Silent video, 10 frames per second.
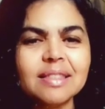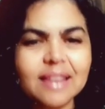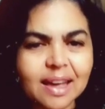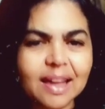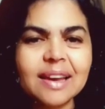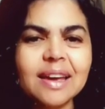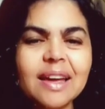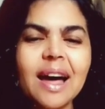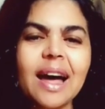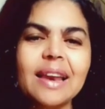dele
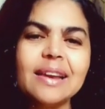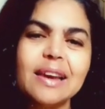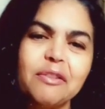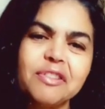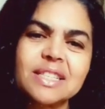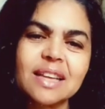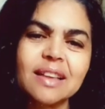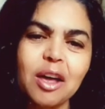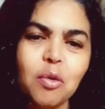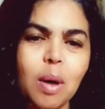ali na
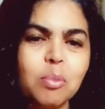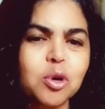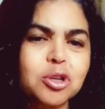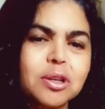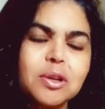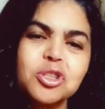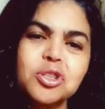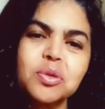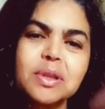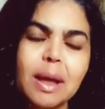fazenda é o amor,
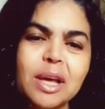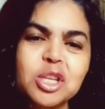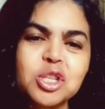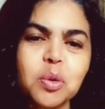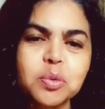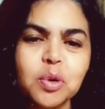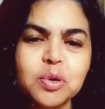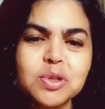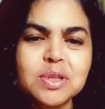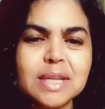juntamente com
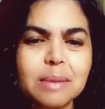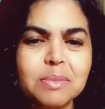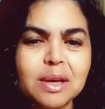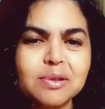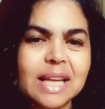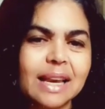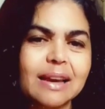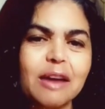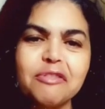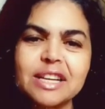todos os amigos
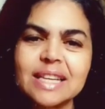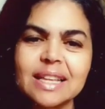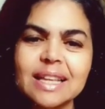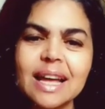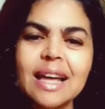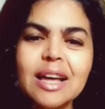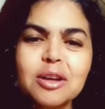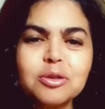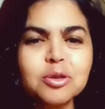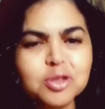ali na fazenda
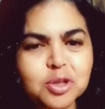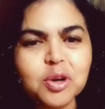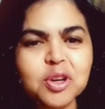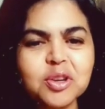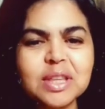do sogro